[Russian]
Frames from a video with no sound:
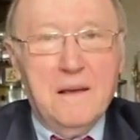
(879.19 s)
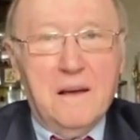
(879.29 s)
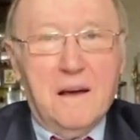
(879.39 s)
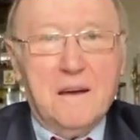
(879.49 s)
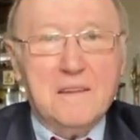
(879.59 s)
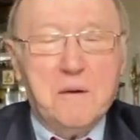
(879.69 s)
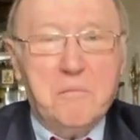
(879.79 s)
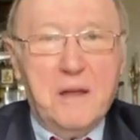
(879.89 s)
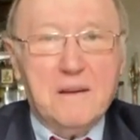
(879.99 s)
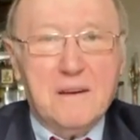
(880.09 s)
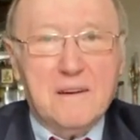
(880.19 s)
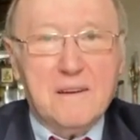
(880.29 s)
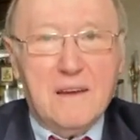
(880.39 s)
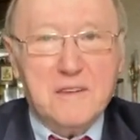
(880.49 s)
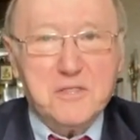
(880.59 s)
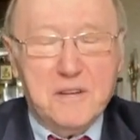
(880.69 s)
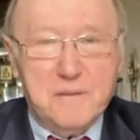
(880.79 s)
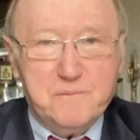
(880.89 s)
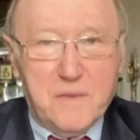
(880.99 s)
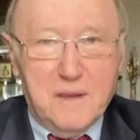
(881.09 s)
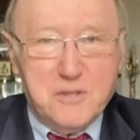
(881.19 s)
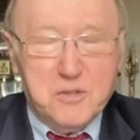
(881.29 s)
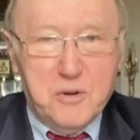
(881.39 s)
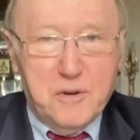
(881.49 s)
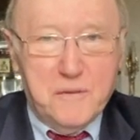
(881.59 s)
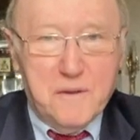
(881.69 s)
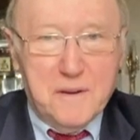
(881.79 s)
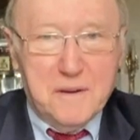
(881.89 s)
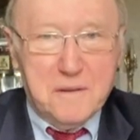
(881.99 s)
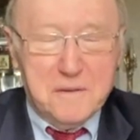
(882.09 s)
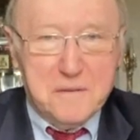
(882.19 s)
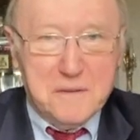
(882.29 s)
А теперь, э, конечно, еще э,